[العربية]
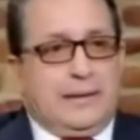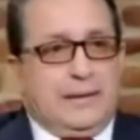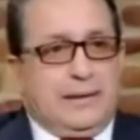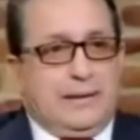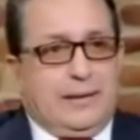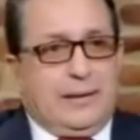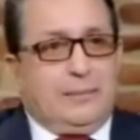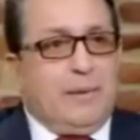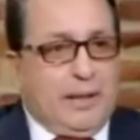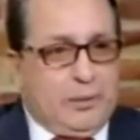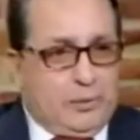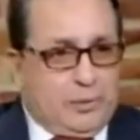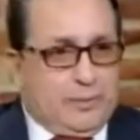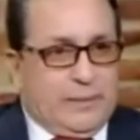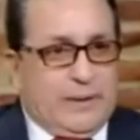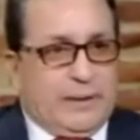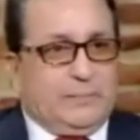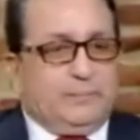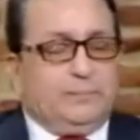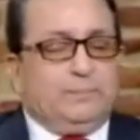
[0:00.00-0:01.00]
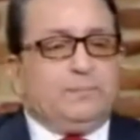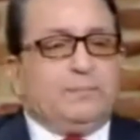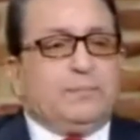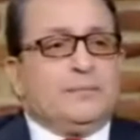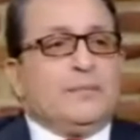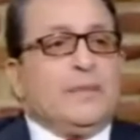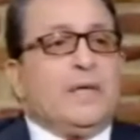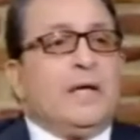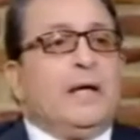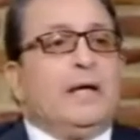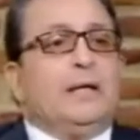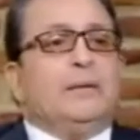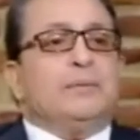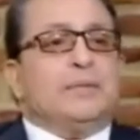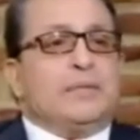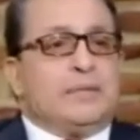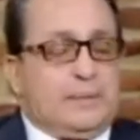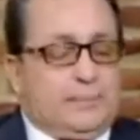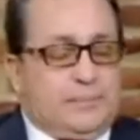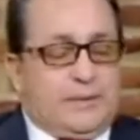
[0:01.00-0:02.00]
المعلومه ديفينيشن اه
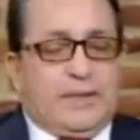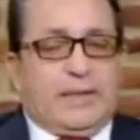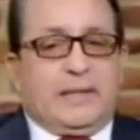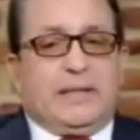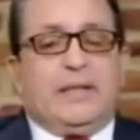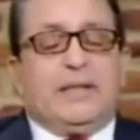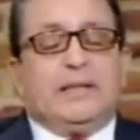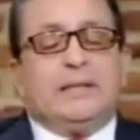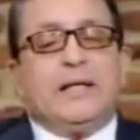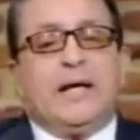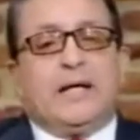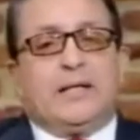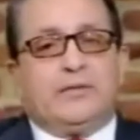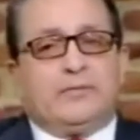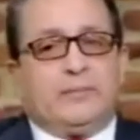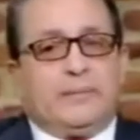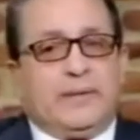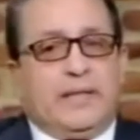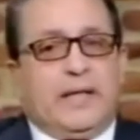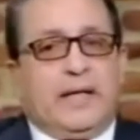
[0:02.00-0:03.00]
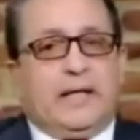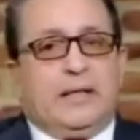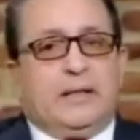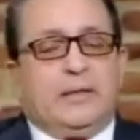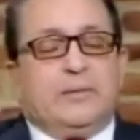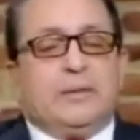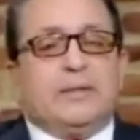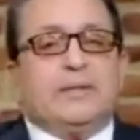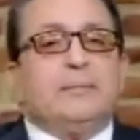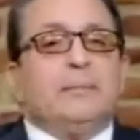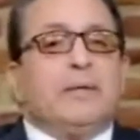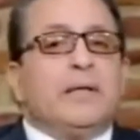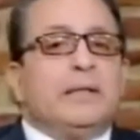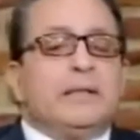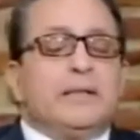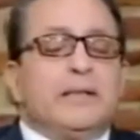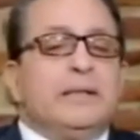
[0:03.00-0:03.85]
بالظبط كده التعريف بتاعها هو طبعا